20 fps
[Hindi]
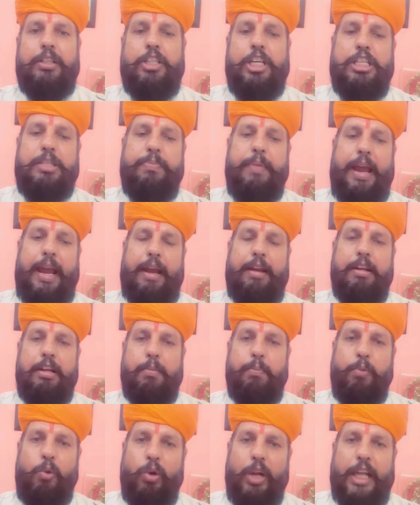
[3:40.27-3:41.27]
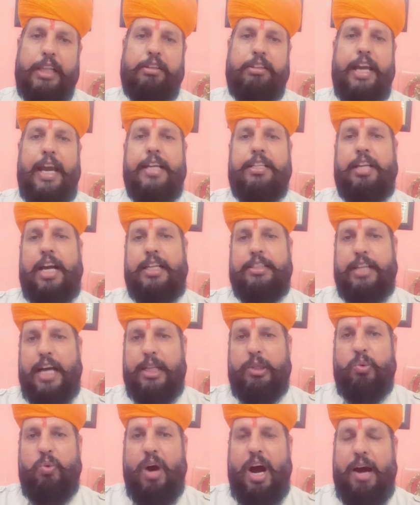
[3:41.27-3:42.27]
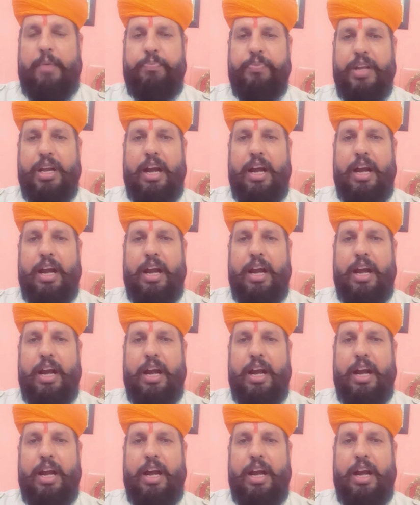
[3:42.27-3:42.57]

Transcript: जिसमें पूरा देश आजाद हुआ